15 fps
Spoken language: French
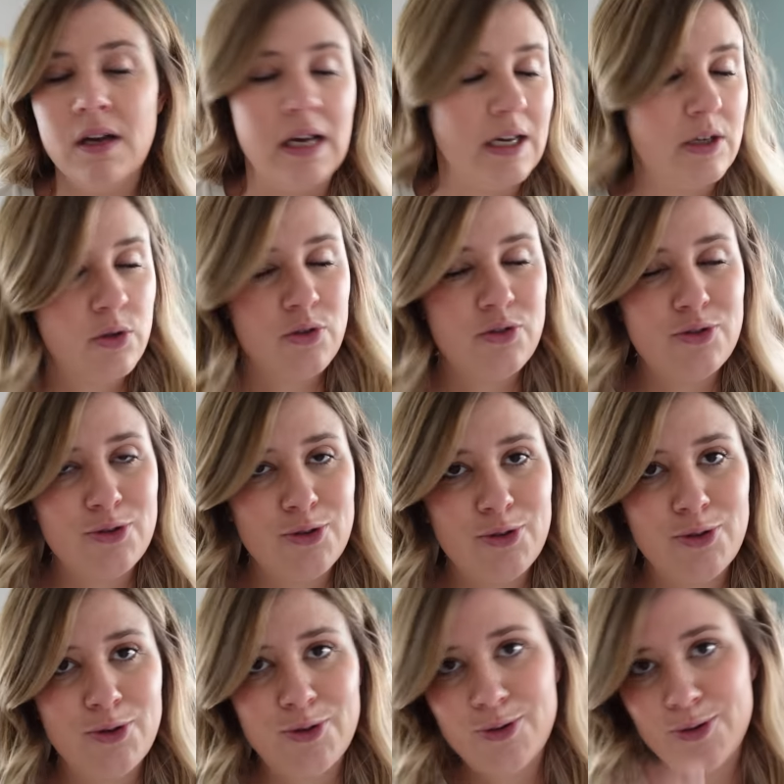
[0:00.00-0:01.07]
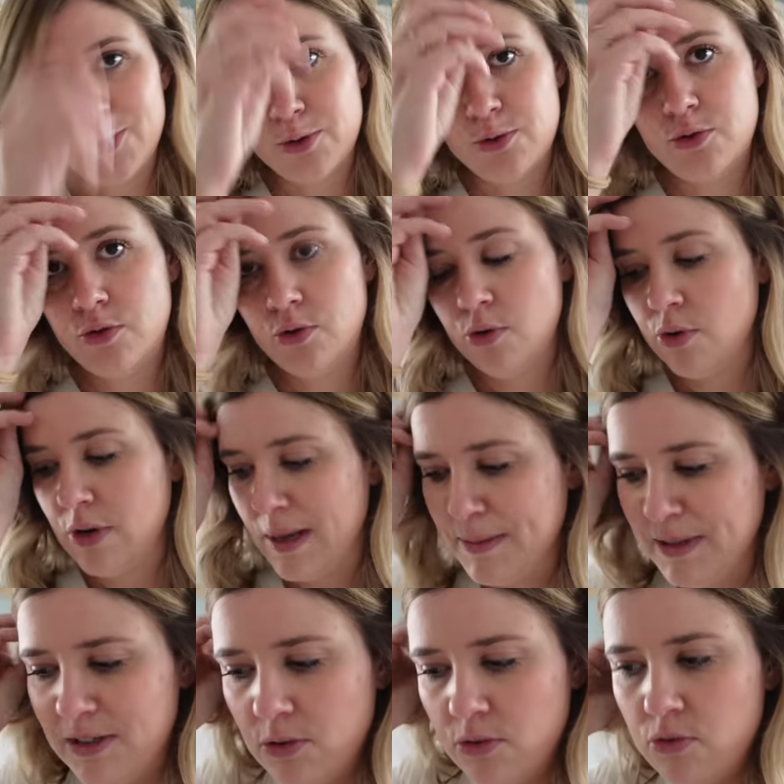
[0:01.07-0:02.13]
à cause de la
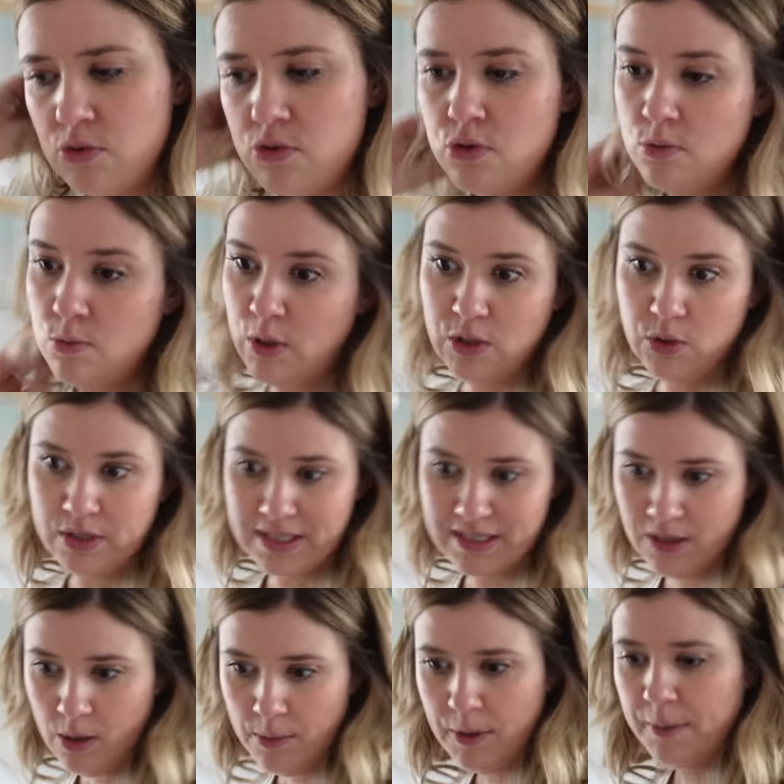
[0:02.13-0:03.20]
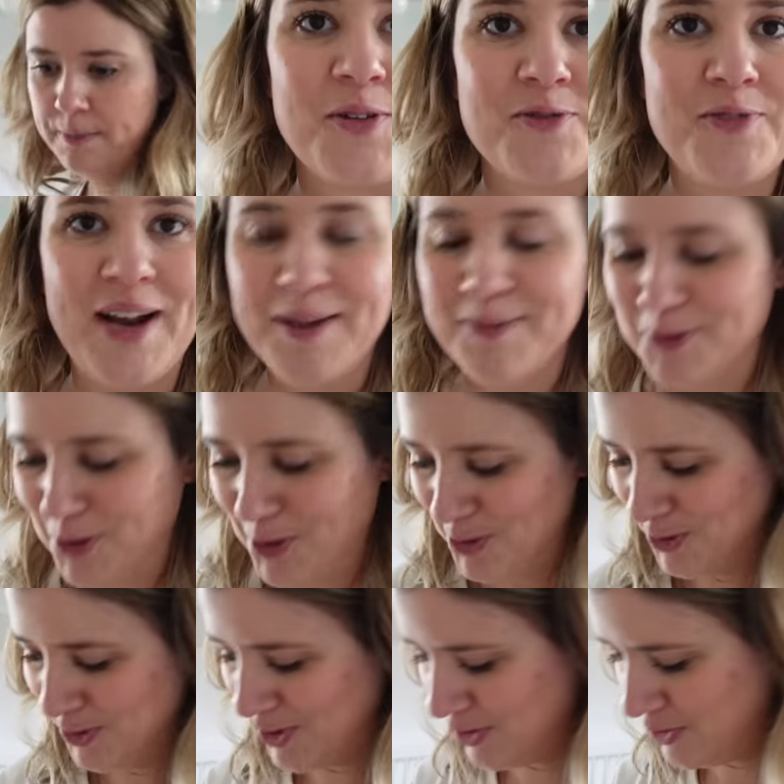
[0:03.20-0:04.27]
météo de ce mois de décembre. Donc voilà, trop
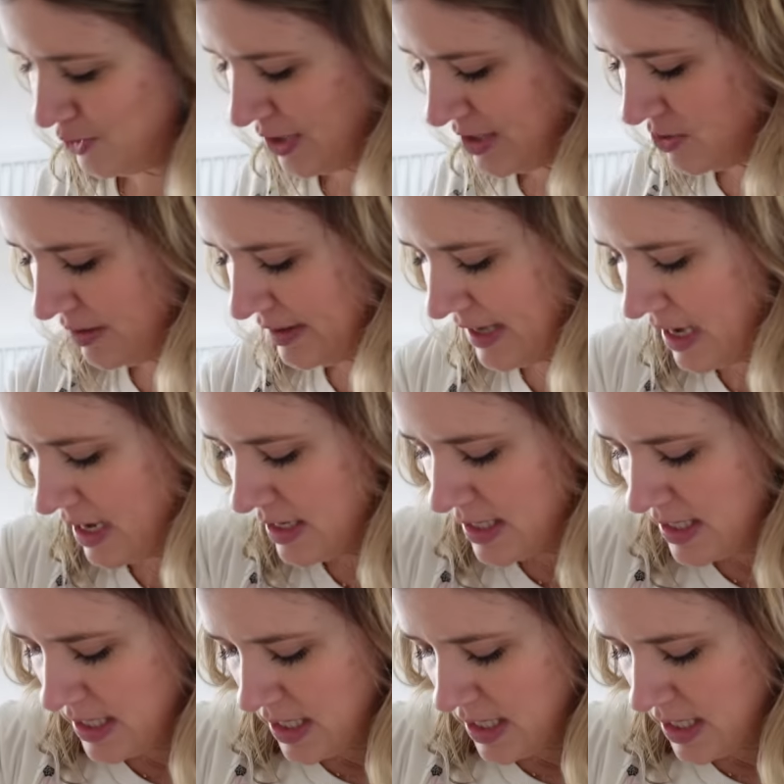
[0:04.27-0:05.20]
contente du résultat.